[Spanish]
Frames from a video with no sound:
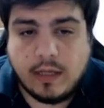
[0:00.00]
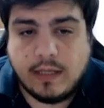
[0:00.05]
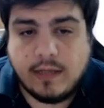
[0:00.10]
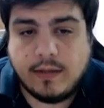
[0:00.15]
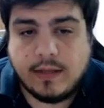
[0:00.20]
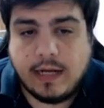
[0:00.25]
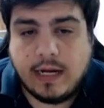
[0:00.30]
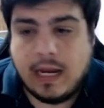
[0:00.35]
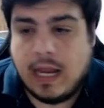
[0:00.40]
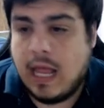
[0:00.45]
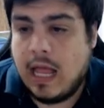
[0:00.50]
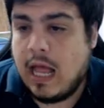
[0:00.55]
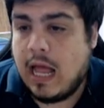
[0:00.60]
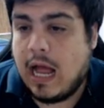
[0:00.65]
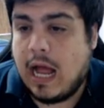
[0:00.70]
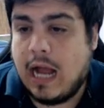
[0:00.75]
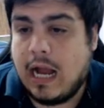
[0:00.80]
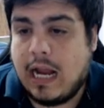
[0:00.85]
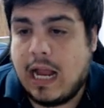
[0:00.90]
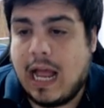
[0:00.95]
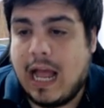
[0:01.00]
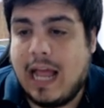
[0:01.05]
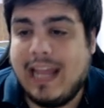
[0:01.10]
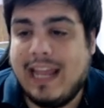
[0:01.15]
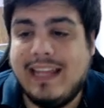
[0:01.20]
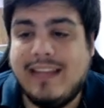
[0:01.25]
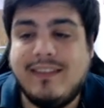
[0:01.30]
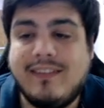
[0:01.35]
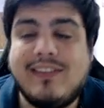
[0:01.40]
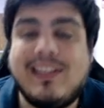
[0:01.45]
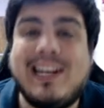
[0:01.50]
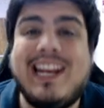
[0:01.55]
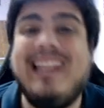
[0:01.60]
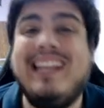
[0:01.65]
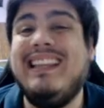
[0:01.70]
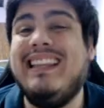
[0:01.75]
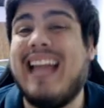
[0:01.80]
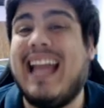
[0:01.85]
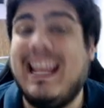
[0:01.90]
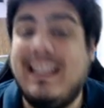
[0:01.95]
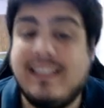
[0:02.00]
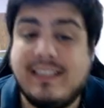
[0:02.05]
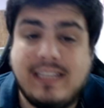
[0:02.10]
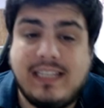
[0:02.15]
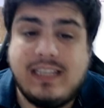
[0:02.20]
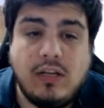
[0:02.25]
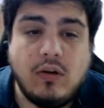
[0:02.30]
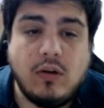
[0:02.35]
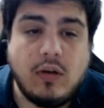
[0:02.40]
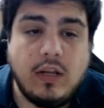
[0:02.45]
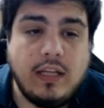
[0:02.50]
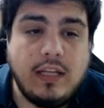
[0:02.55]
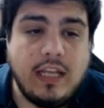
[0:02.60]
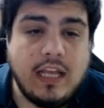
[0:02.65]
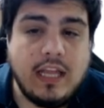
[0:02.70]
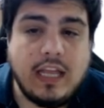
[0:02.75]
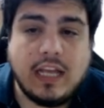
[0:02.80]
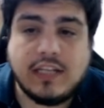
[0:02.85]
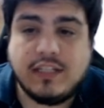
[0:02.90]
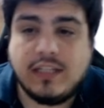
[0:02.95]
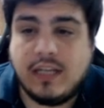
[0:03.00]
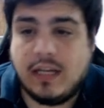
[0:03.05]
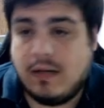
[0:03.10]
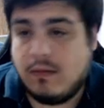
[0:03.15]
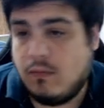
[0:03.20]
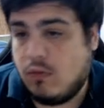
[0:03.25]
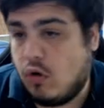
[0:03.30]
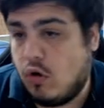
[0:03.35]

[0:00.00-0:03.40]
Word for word: entré acá en 35 el día de ayer.